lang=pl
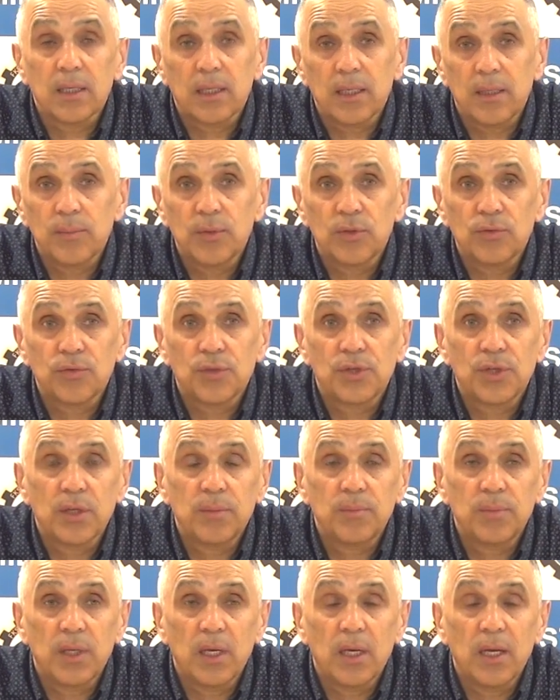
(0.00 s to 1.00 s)
Gramy u
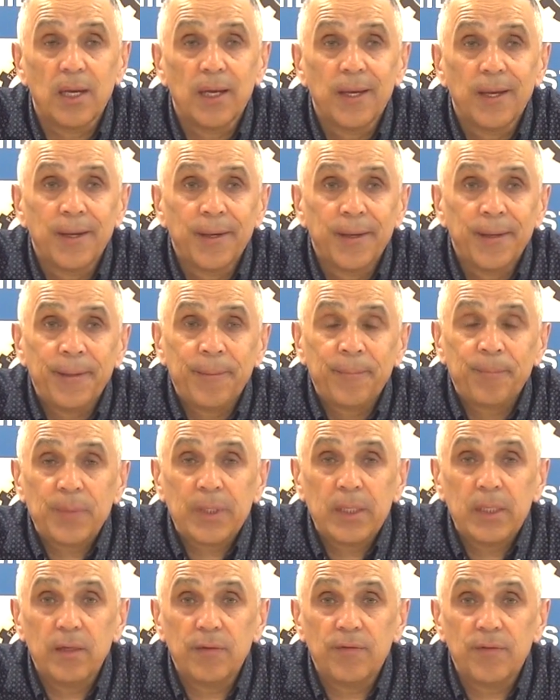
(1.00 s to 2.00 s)
siebie.
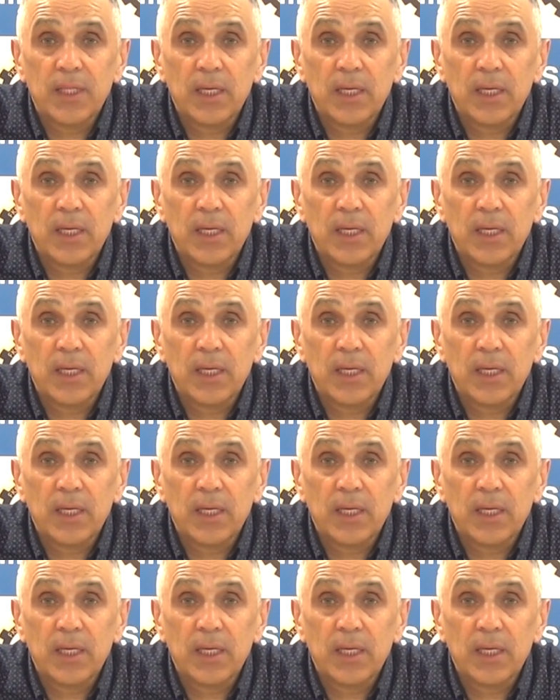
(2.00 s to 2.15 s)
I